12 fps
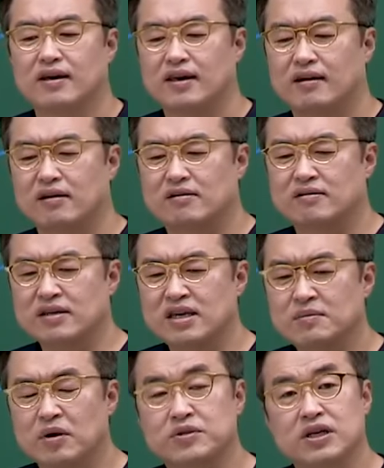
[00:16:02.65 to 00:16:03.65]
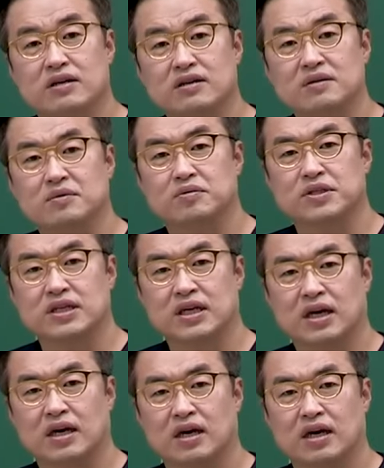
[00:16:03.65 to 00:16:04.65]
이걸 끊임없이
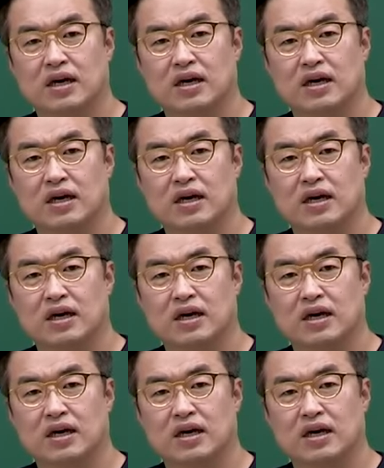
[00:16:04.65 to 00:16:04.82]
끊임없이